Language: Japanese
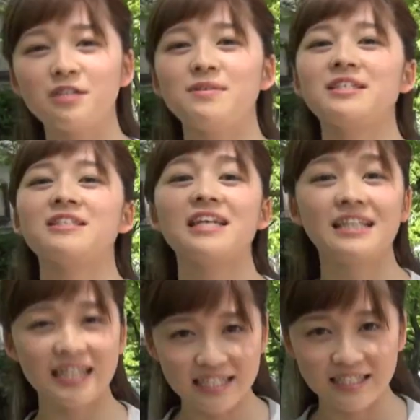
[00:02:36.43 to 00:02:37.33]
組出
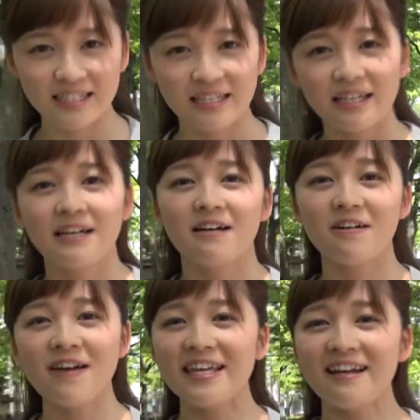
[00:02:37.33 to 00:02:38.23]
演です
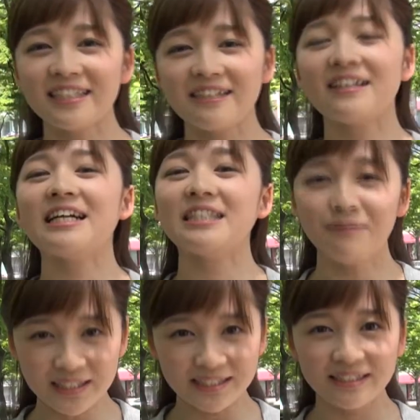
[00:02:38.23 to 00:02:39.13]
応援よろしくお願い
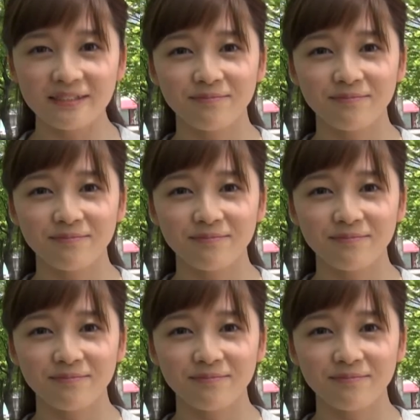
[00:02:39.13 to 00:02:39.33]
します